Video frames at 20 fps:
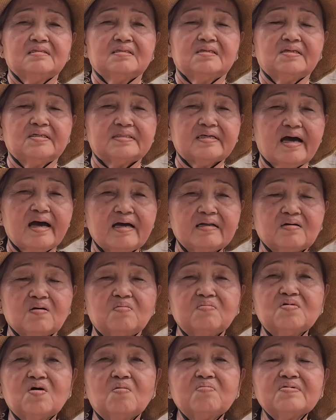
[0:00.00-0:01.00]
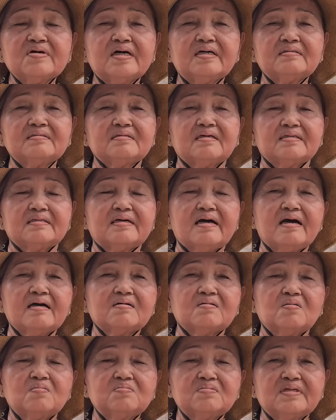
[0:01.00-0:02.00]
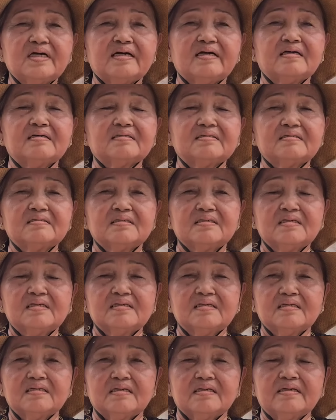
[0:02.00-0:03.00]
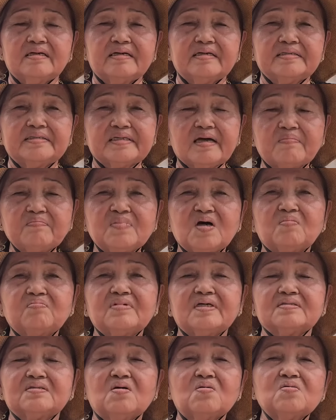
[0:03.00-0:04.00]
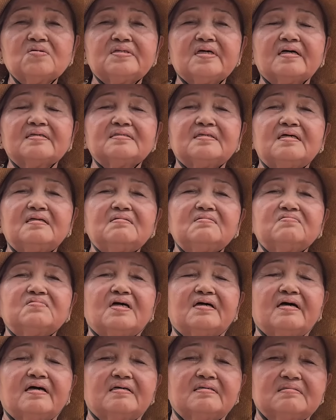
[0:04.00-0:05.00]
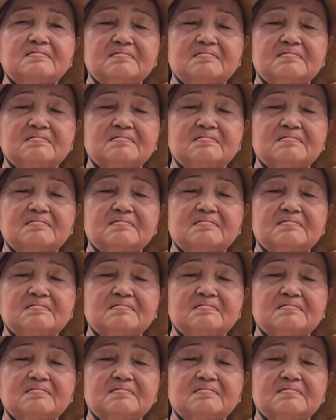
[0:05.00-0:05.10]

người ta cũng cung nghinh người ta cũng là à, chấm ông là tu chân chính và